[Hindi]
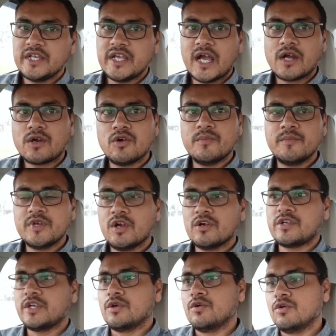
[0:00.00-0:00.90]
टियागो में
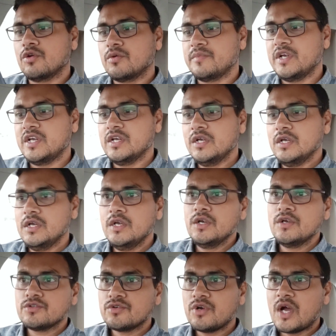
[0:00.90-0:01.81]
और टिगोर
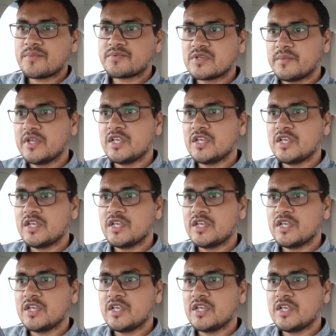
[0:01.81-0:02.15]
में तो आप